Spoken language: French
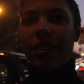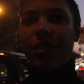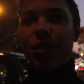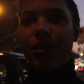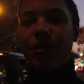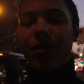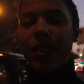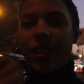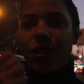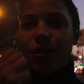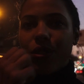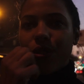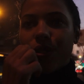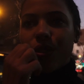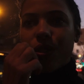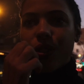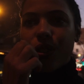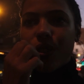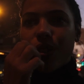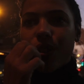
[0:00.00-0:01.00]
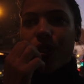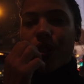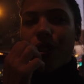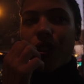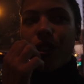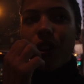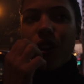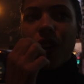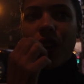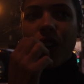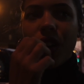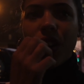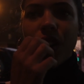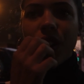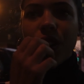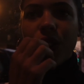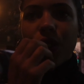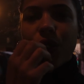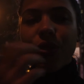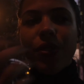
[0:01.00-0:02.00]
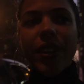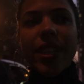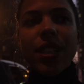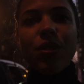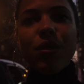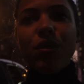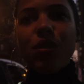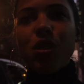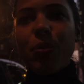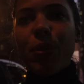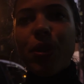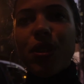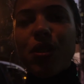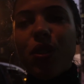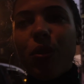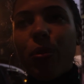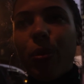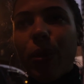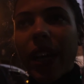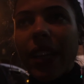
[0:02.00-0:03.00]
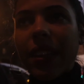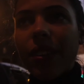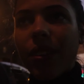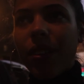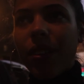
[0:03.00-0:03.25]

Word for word: tu vois, tu te. De toute façon, je pense que pour être